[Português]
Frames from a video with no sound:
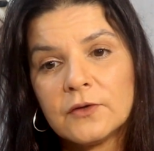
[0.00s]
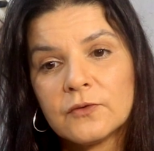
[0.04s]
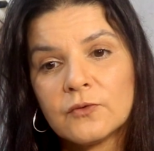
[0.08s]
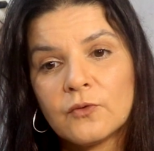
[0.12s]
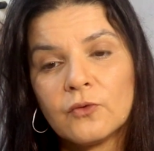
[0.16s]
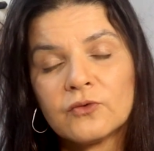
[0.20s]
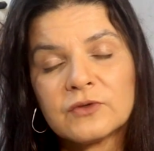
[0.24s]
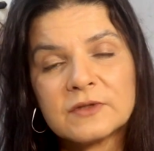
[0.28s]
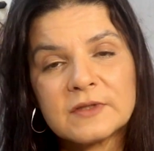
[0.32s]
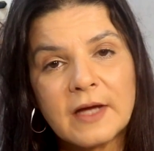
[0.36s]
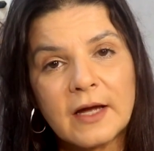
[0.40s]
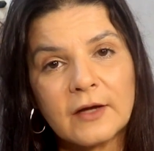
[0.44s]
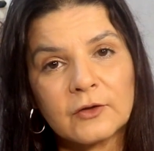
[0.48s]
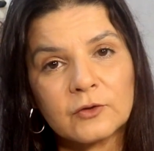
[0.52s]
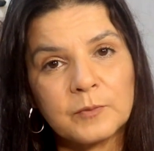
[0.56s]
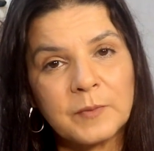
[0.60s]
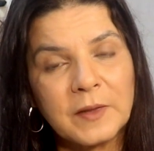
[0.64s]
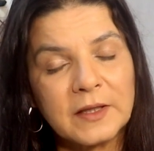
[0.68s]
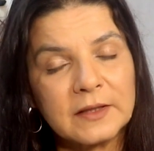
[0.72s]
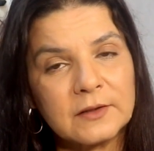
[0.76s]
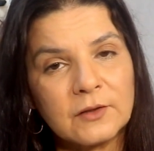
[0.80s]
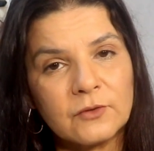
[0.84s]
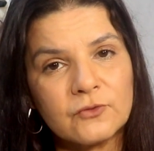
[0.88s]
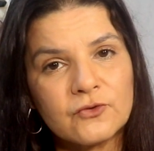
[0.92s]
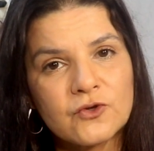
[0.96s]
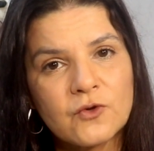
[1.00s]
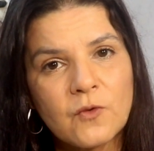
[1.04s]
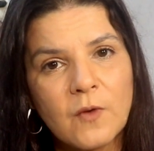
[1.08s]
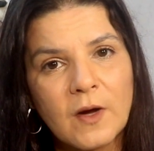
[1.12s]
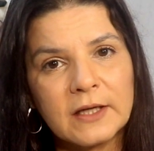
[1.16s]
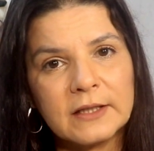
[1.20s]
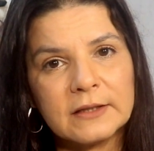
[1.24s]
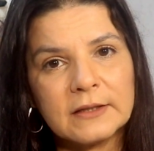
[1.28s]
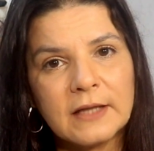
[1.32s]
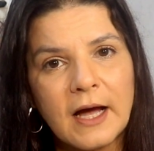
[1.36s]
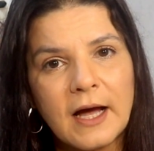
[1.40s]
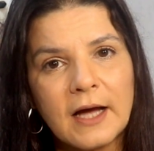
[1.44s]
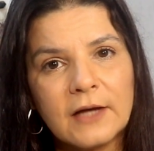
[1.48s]
com certo padrão de
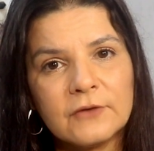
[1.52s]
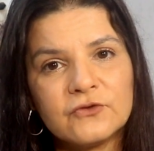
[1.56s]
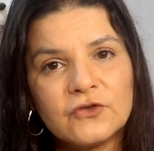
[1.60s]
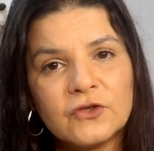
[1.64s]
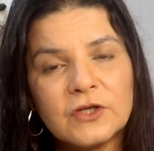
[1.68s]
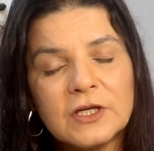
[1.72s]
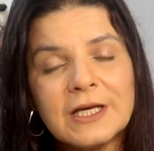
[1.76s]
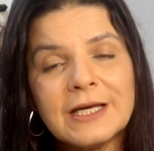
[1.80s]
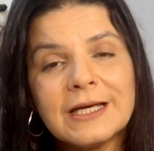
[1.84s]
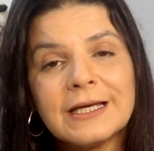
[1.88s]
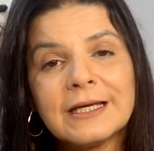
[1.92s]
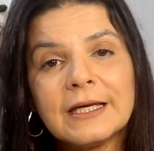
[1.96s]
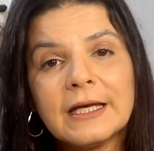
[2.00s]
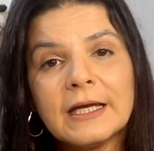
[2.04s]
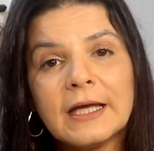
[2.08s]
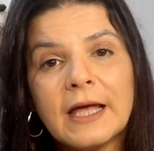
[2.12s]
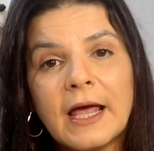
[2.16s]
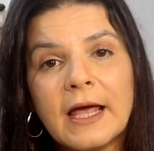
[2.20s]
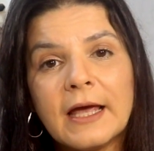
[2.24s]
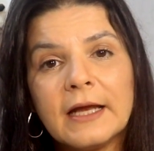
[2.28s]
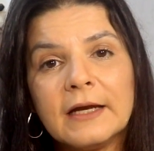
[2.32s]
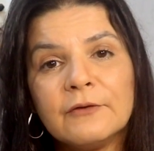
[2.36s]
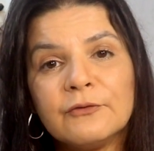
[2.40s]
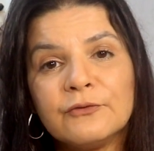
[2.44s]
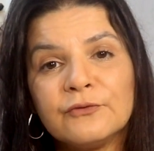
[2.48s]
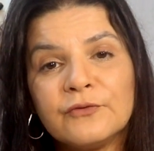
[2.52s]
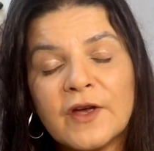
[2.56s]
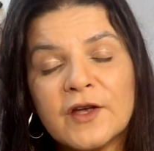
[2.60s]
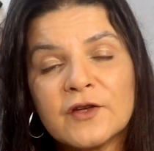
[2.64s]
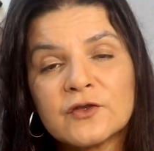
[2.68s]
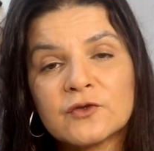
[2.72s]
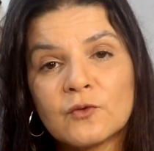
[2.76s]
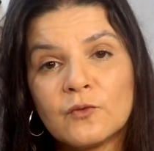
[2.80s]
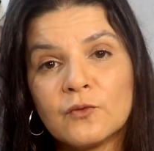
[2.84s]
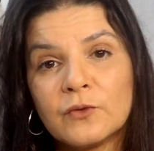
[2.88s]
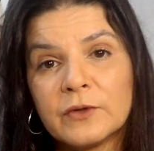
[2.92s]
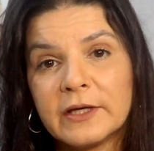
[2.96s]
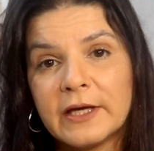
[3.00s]
qualidade e que ele fez
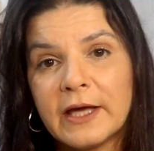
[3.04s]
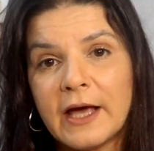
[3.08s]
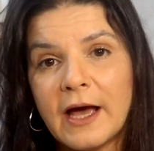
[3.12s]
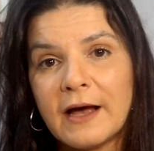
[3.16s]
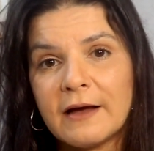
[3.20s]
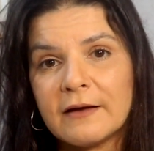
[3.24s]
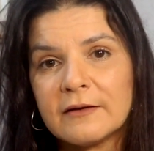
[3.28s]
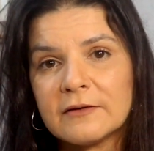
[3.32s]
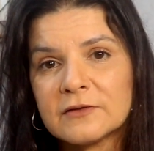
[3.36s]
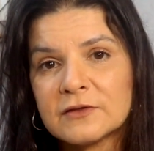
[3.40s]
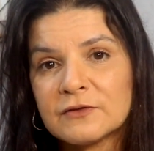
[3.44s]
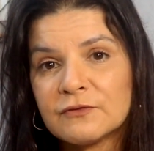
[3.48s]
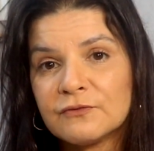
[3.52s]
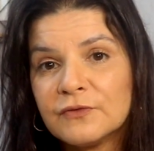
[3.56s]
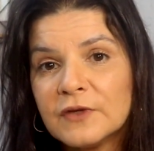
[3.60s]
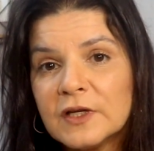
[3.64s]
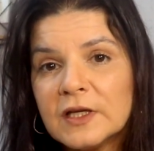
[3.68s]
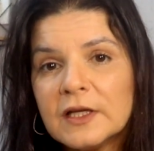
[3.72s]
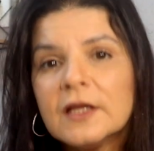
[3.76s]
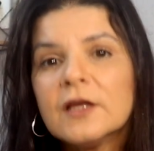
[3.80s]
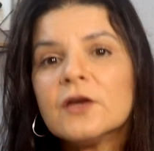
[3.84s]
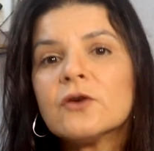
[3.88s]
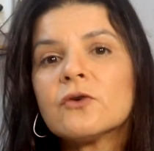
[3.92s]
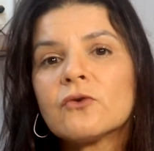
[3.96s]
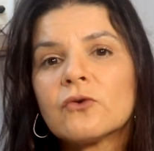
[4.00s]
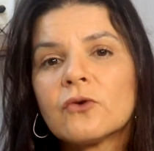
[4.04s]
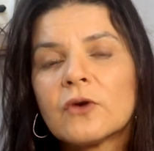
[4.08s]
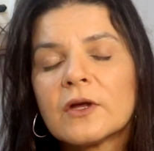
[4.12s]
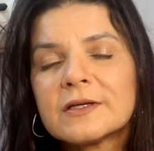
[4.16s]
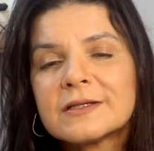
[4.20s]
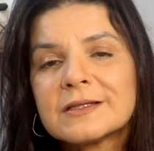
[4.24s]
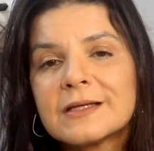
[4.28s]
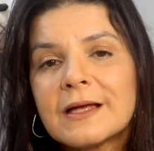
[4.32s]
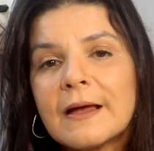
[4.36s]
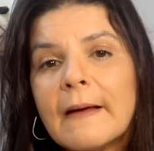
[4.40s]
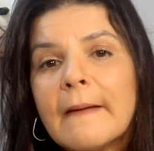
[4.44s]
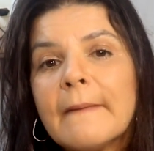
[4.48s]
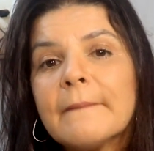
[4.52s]
com que as
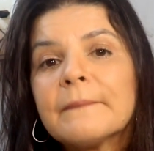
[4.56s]
vinícolas